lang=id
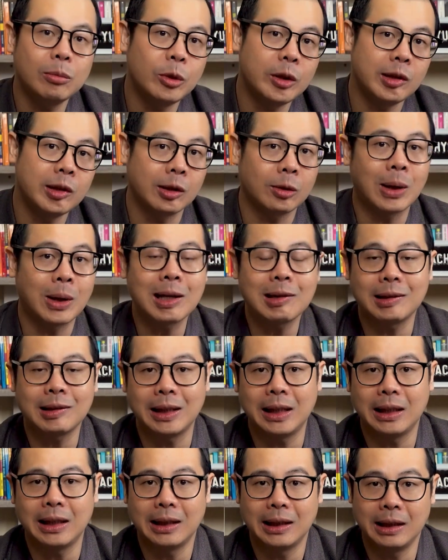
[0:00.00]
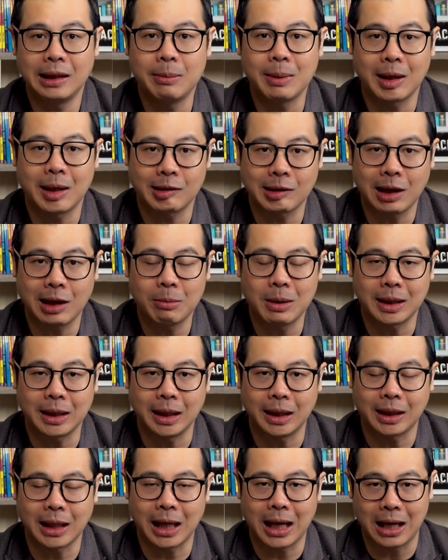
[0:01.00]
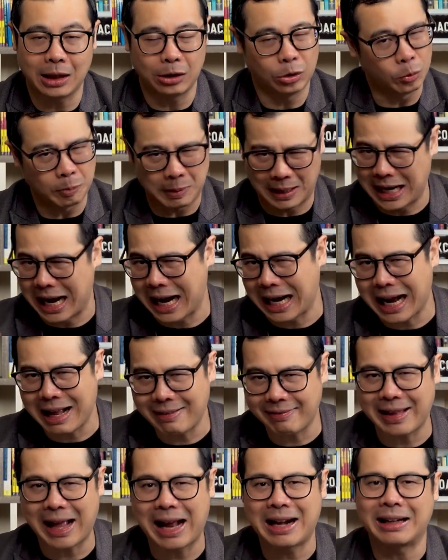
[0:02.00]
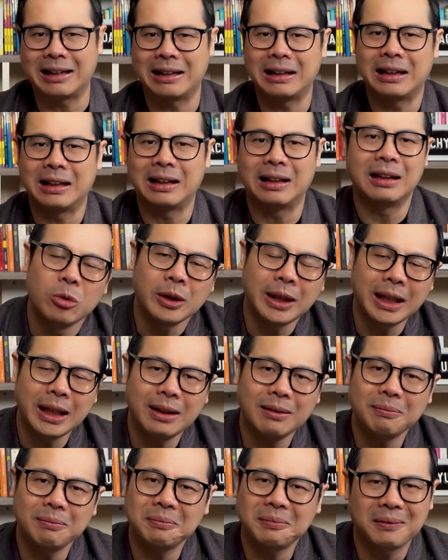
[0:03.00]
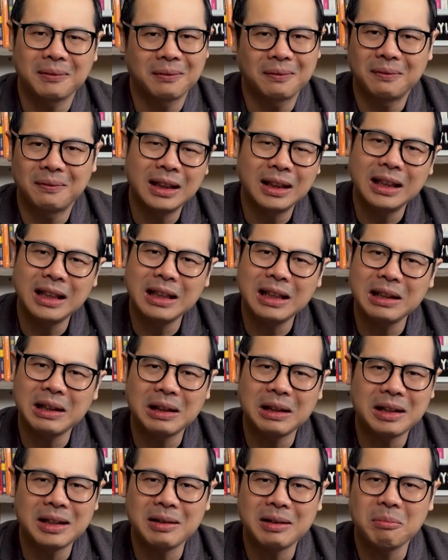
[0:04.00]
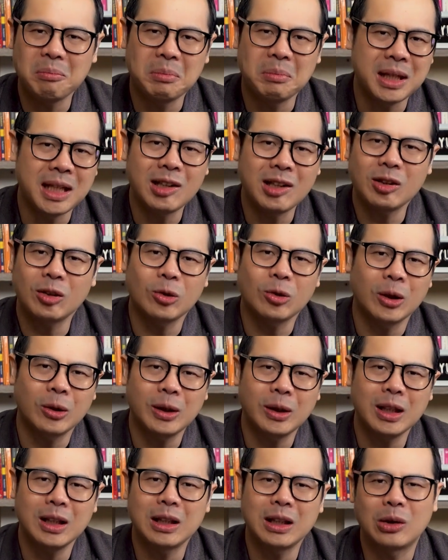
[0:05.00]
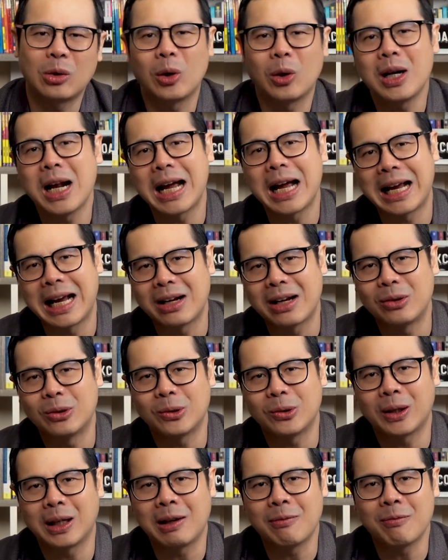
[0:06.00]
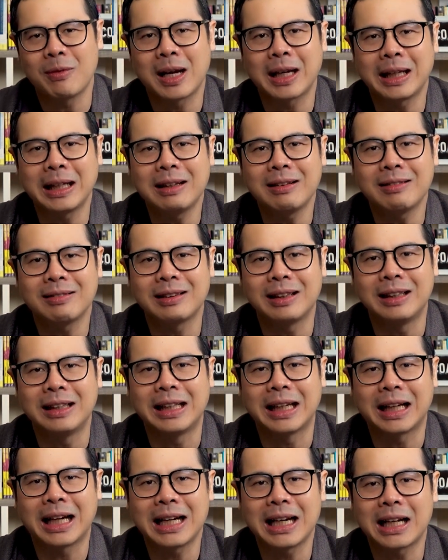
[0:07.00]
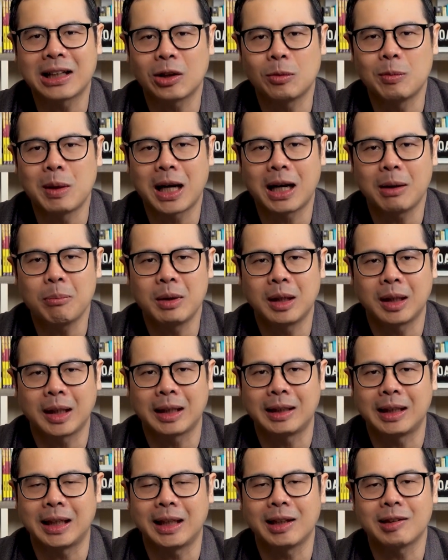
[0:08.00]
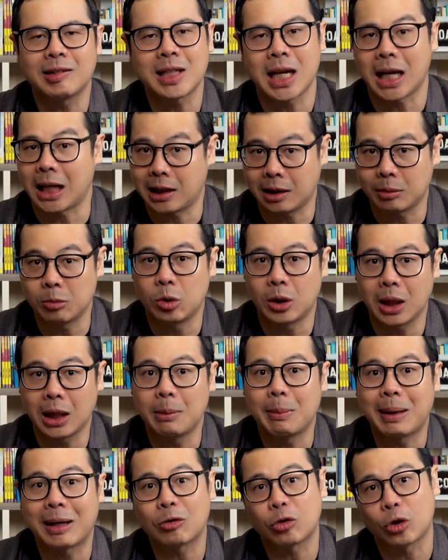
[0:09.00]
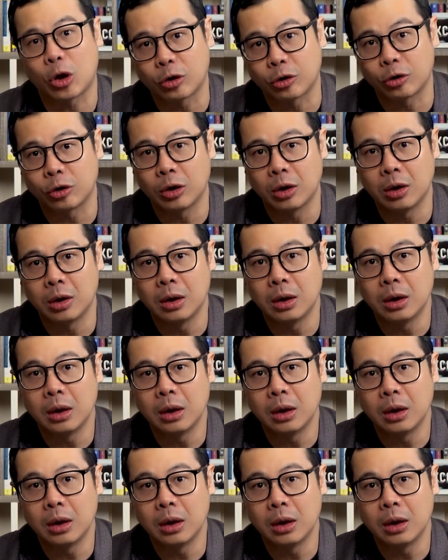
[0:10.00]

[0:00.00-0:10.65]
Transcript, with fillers: nemuin situasi di mana sahabat kita lupa daratan, mungkin ini menjadi sesuatu yang menggoda ya untuk ngelemparin sindiran atau bahkan mengkritiknya secara terbuka di medsos.